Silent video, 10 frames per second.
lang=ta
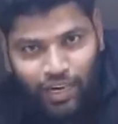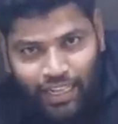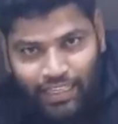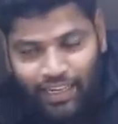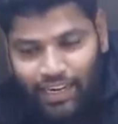சொல்லி
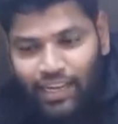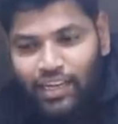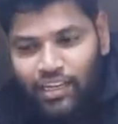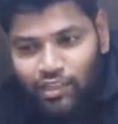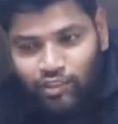எனக்கு தெரில
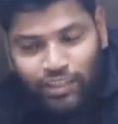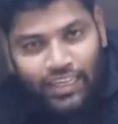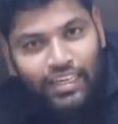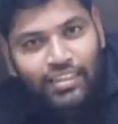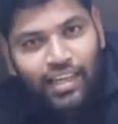ஸோ
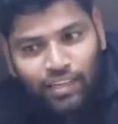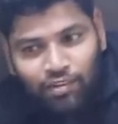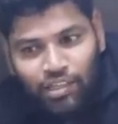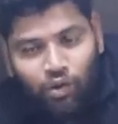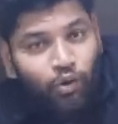எடுத்து அதை
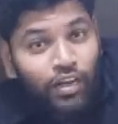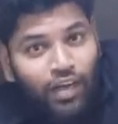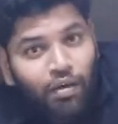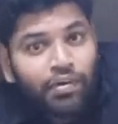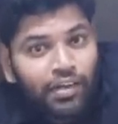வந்து நான் உங்கள்கிட்ட
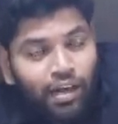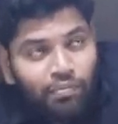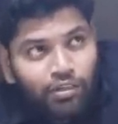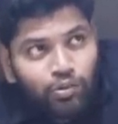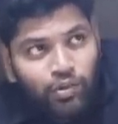காமிக்கலாம்
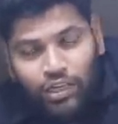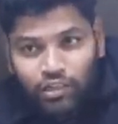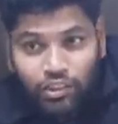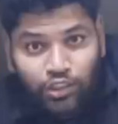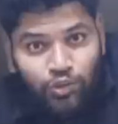அப்படின்னு சொல்லிட்டு
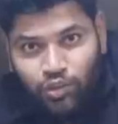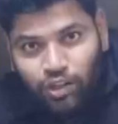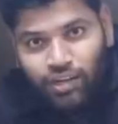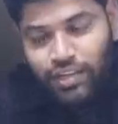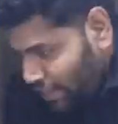எனக்கு ஜஸ்ட் ஒரு
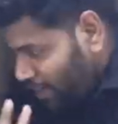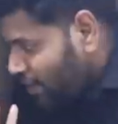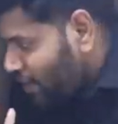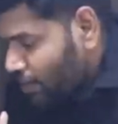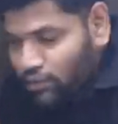தாட் அது
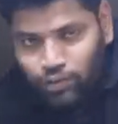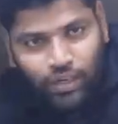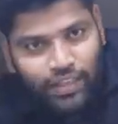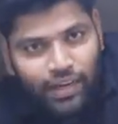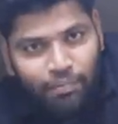என்னென்ன இருக்குன்னு சொல்லி
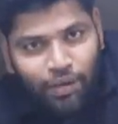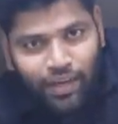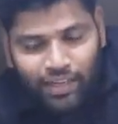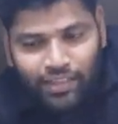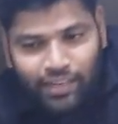நான் தேடி
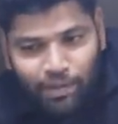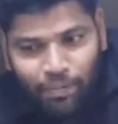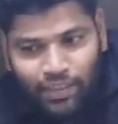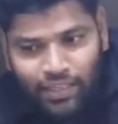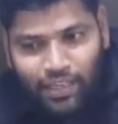பார்க்குறேன் தேடி
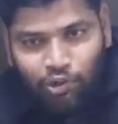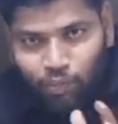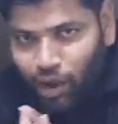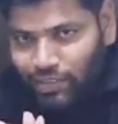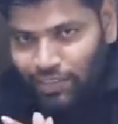பார்த்துட்டு அது ஒரு
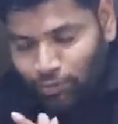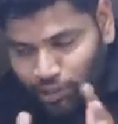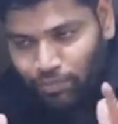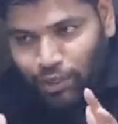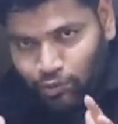பாக்ஸில்
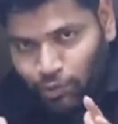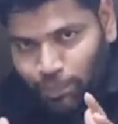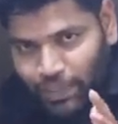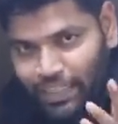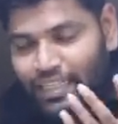மொத்தமாக நான் ஸ்டோர்
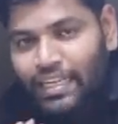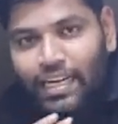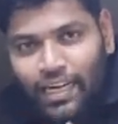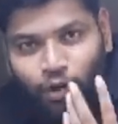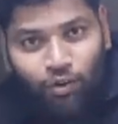பண்ணிட்டு
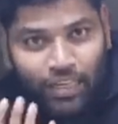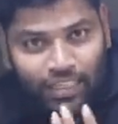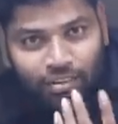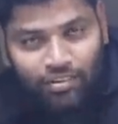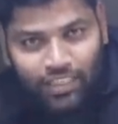நான் உங்களுக்கு
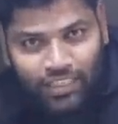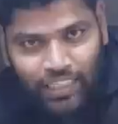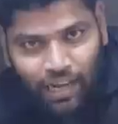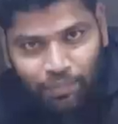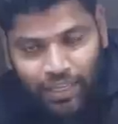எடுத்துகிட்டு வந்து
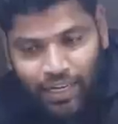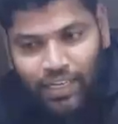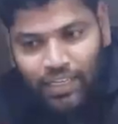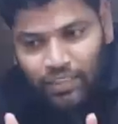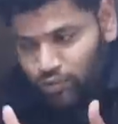காமிக்கிறேன்
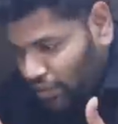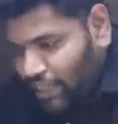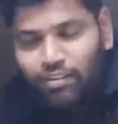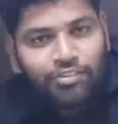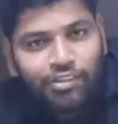ஸோ
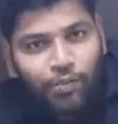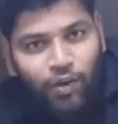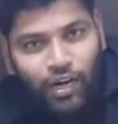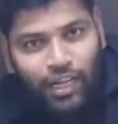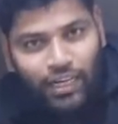இங்கே வச்சு வீடியோ
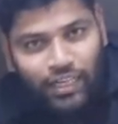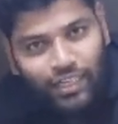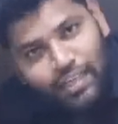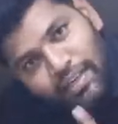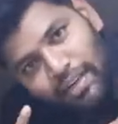போனால் நல்லா
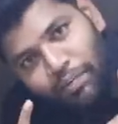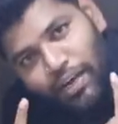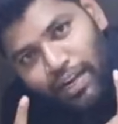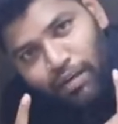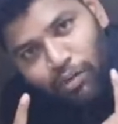இருக்காது நம்ம
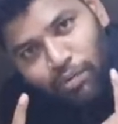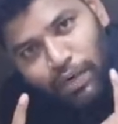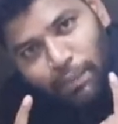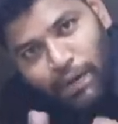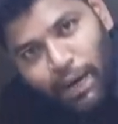டேரெக்டாக மொட்டை
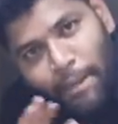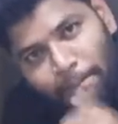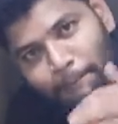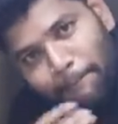மாடிக்கு போயிடலாம்